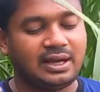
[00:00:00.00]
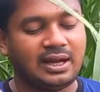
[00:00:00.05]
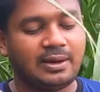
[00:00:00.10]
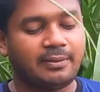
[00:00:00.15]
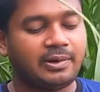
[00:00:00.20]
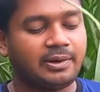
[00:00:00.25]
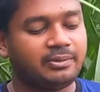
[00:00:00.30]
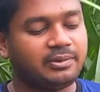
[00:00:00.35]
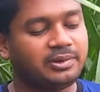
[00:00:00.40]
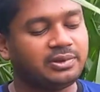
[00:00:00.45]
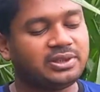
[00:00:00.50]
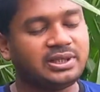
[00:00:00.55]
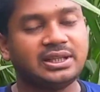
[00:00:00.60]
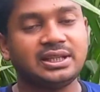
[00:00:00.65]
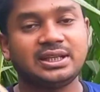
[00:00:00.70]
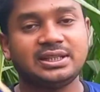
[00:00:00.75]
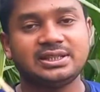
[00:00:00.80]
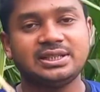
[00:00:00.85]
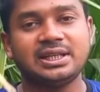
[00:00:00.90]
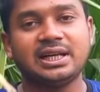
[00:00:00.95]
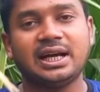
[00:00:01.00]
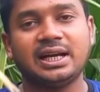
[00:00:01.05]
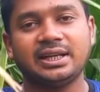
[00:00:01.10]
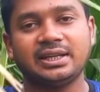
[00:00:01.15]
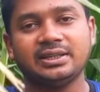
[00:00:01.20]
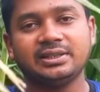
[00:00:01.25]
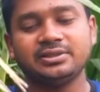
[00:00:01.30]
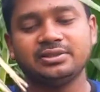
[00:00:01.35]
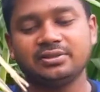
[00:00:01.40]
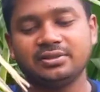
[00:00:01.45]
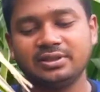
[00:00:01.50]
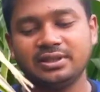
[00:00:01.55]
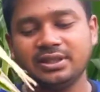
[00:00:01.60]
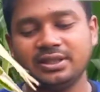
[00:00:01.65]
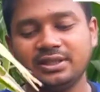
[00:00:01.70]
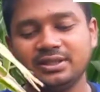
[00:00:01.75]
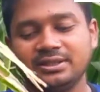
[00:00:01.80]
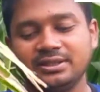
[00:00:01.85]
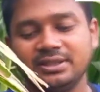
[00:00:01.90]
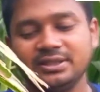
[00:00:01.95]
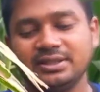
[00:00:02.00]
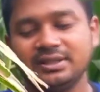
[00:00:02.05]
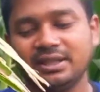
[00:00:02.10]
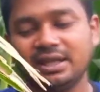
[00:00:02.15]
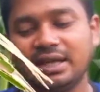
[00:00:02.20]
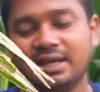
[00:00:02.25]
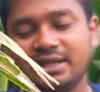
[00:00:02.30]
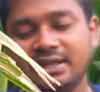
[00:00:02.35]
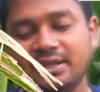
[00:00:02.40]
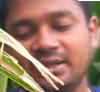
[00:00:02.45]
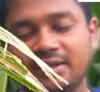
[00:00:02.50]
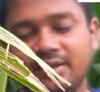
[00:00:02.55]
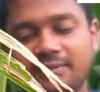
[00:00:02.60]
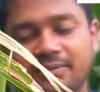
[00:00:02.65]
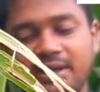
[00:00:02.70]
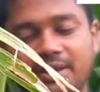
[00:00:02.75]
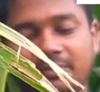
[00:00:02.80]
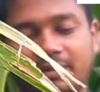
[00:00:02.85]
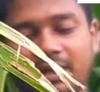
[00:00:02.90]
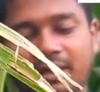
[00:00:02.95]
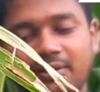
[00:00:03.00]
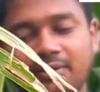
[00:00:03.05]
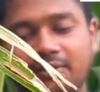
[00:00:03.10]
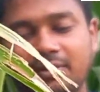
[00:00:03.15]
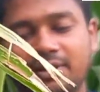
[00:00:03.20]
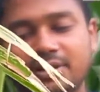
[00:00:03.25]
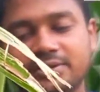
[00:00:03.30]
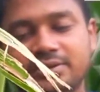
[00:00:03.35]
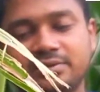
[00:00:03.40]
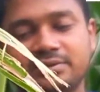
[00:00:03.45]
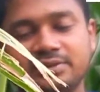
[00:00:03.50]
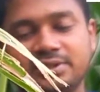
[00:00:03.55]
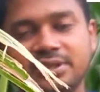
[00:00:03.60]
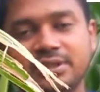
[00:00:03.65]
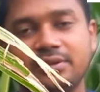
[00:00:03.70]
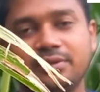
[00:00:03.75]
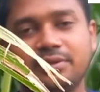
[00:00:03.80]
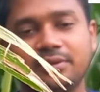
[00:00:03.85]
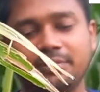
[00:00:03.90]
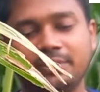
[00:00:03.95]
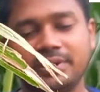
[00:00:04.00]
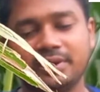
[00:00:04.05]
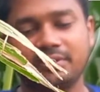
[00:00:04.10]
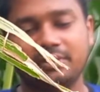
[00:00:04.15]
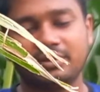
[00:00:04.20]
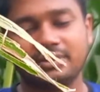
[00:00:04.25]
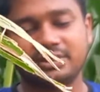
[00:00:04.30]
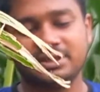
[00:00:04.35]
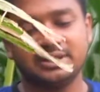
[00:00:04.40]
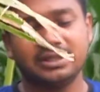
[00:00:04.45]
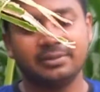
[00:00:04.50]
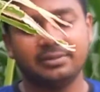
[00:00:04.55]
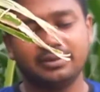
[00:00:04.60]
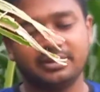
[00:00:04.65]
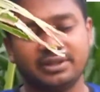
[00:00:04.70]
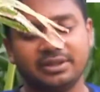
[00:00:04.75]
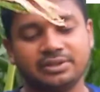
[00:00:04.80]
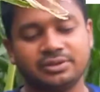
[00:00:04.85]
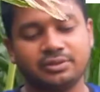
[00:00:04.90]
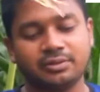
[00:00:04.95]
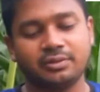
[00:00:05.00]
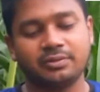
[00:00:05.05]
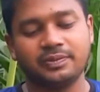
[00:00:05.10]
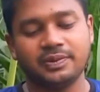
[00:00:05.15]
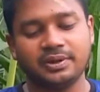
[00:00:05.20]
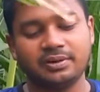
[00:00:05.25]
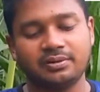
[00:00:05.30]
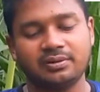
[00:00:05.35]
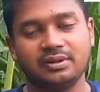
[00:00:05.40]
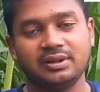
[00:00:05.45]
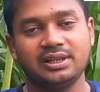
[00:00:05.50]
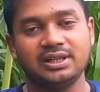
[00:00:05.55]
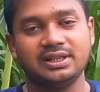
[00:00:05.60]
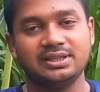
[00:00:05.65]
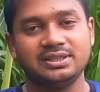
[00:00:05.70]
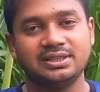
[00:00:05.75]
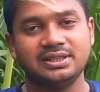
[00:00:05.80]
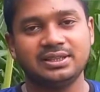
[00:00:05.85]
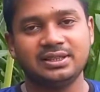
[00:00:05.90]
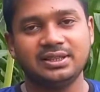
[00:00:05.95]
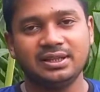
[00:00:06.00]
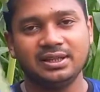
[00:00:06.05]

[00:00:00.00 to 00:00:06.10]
আমরা মূলত এই ঘাসটি কাটিংয়ের জন্য রেখেছি কাটিংয়ের মান ভালো করার জন্য শিকড় বের করেছি এবং কি চোখ বের করে নিয়েছি